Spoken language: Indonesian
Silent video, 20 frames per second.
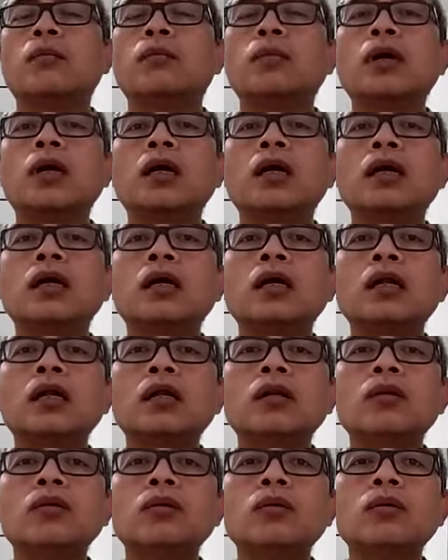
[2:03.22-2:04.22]

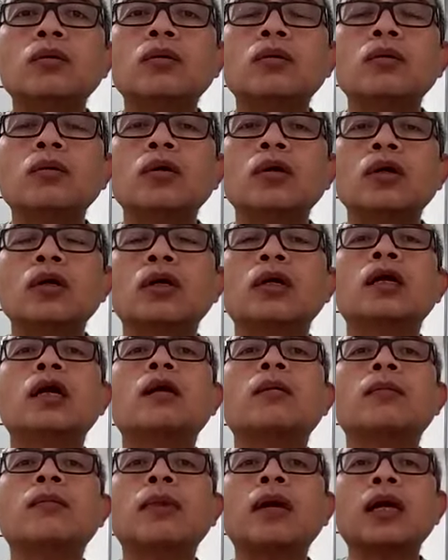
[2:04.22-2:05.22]
mengeluh
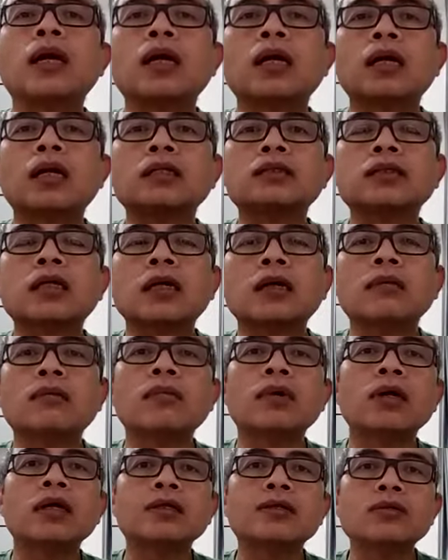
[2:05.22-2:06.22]
nggak marah
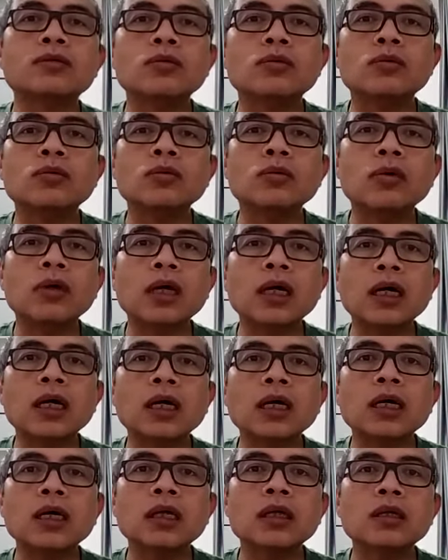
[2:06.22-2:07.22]
sama
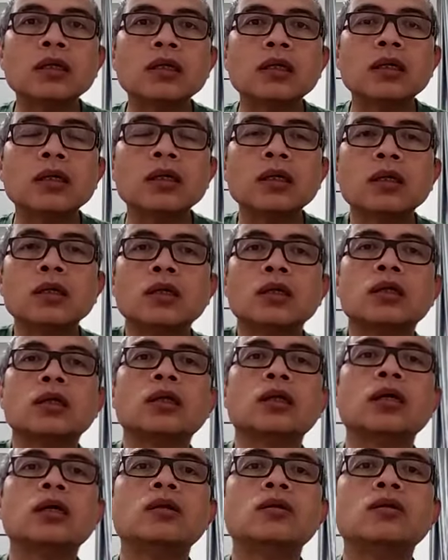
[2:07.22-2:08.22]
Tuhan
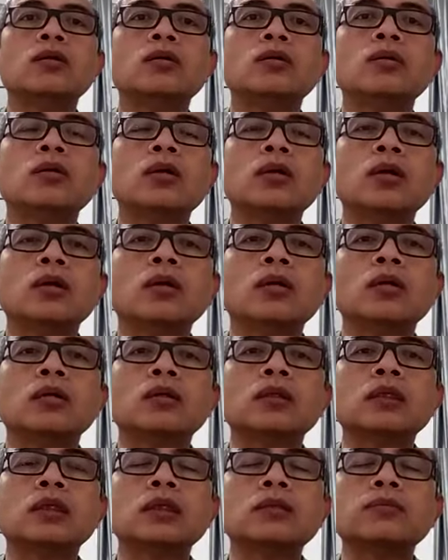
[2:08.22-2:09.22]
lalu
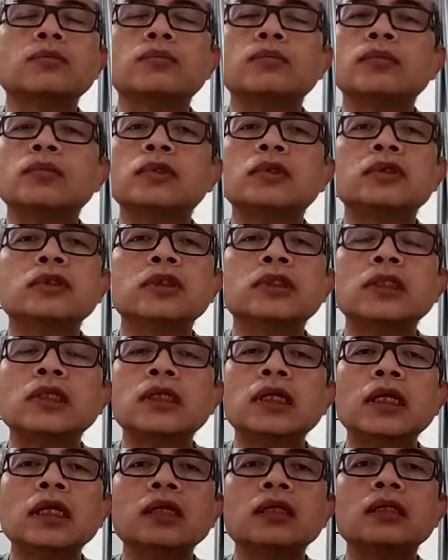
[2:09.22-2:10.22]

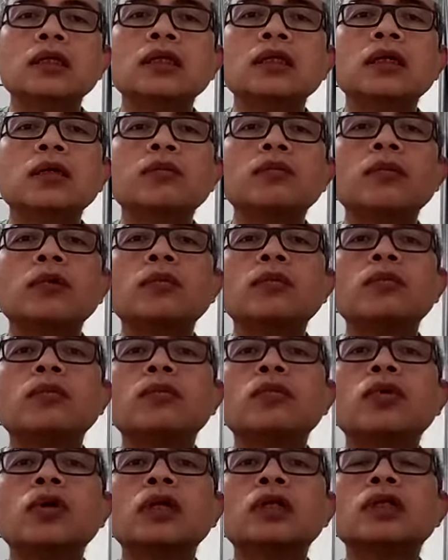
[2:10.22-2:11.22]
setidaknya tidak
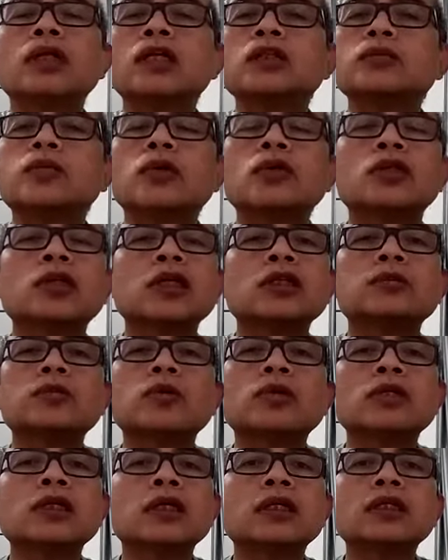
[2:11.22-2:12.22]
membuat
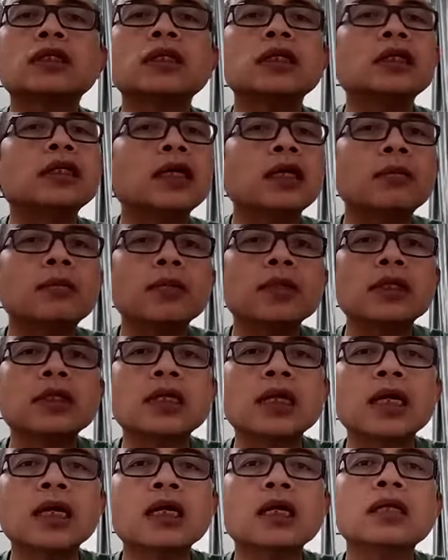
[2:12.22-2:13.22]
respon-respon yang tidak
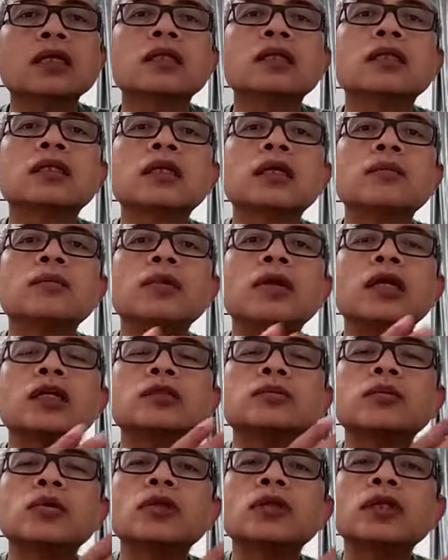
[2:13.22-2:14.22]
menyenangkan tetapi
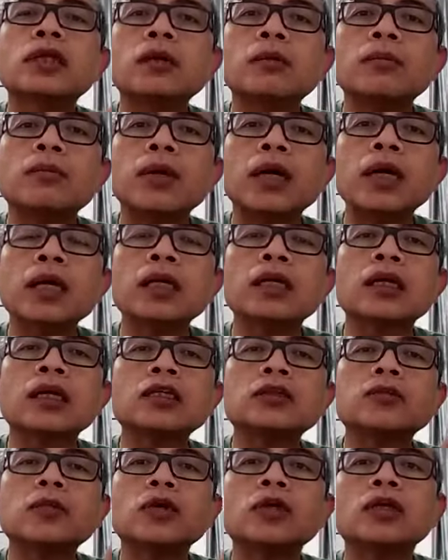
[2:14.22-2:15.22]
respon yang baik
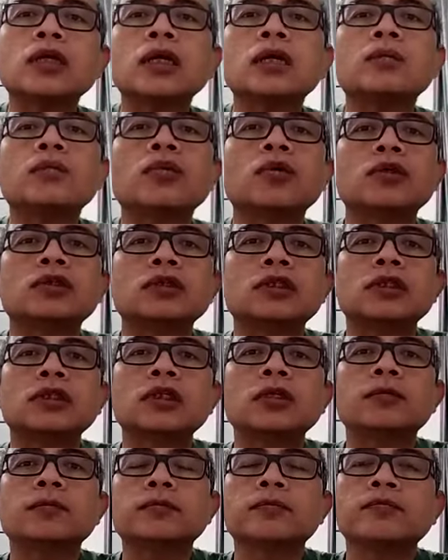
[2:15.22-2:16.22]
respon yang positif